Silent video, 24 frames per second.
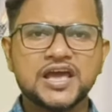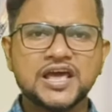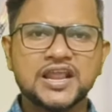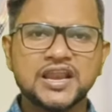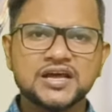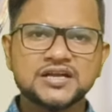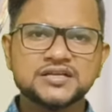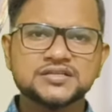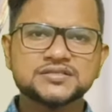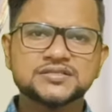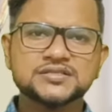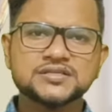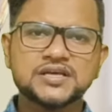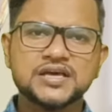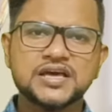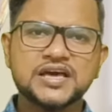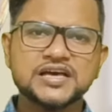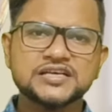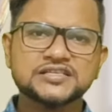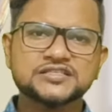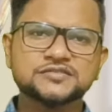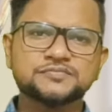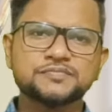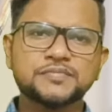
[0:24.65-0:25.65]
অ্যালার্জি
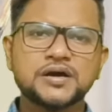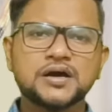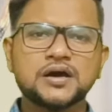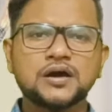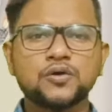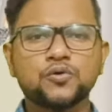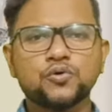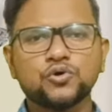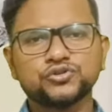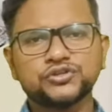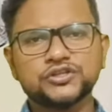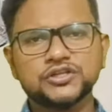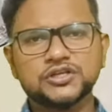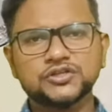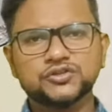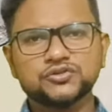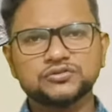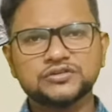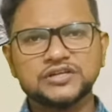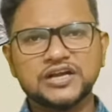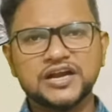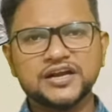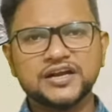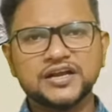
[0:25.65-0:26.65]
অ্যাজমা
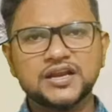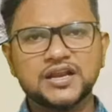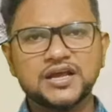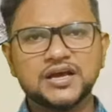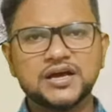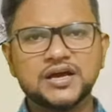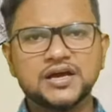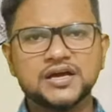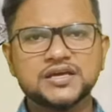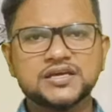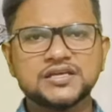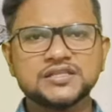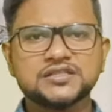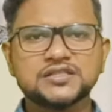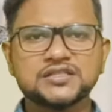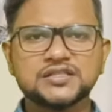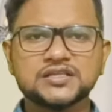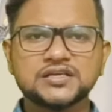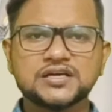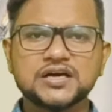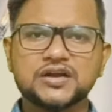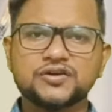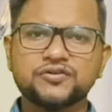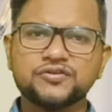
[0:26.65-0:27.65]
অতিরিক্ত ঠান্ডা লাগা
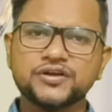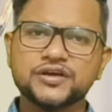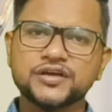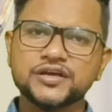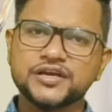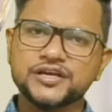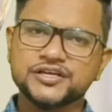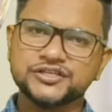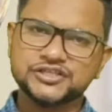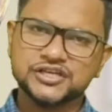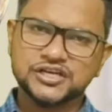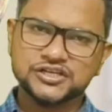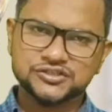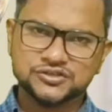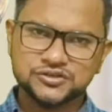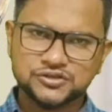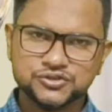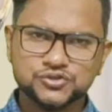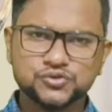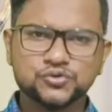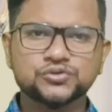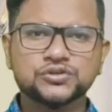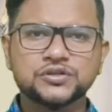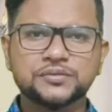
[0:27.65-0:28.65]
ইত্যাদি কারণে এ
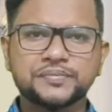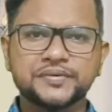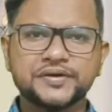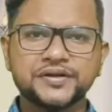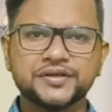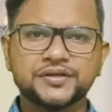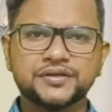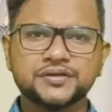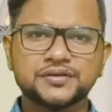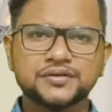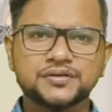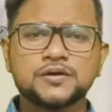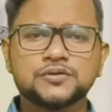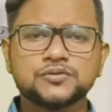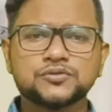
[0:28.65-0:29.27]
শ্বাসকষ্ট হতে পারে